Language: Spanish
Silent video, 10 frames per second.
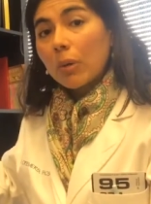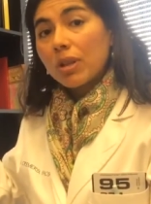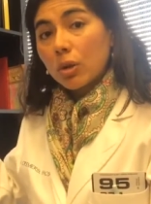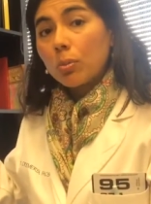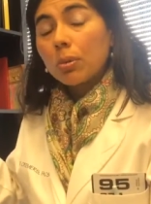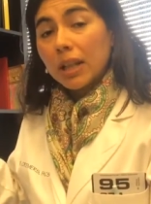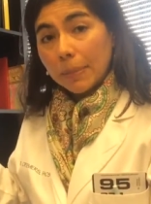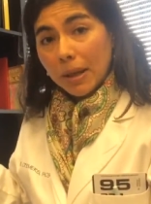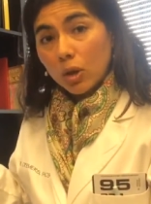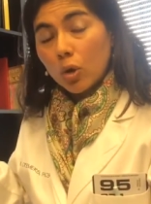causar un
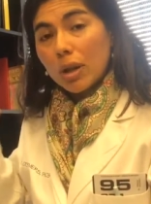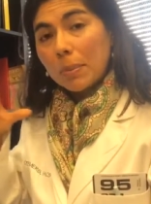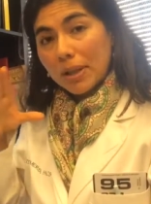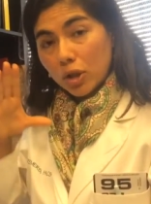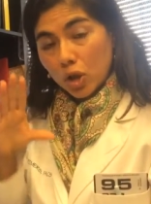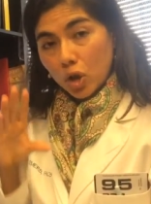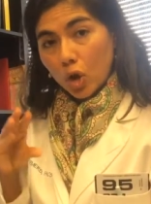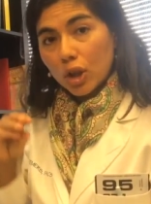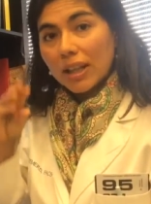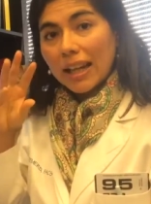problema con la
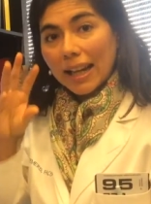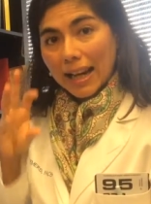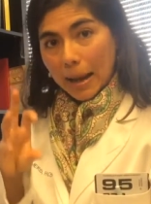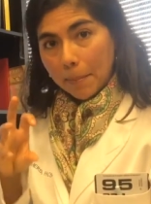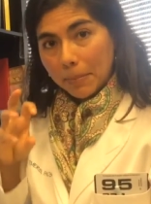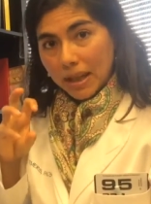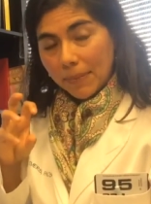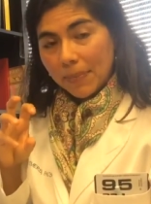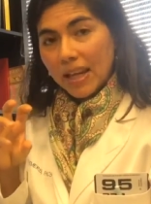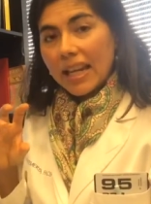presión que cambia